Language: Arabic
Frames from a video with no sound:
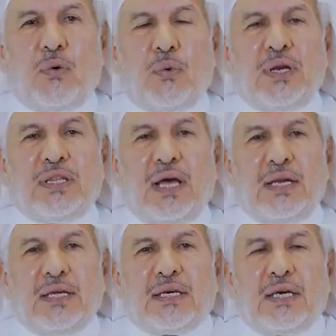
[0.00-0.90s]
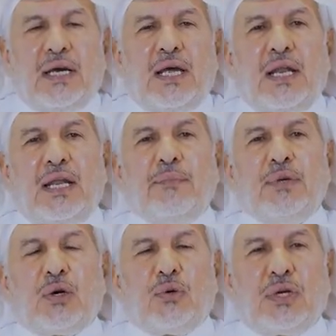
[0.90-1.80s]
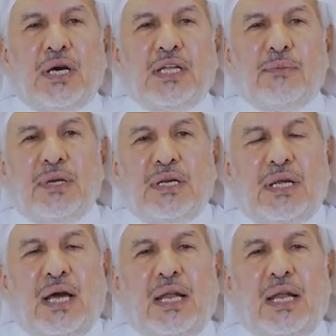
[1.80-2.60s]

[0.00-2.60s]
ولذلك لم يكن غريبا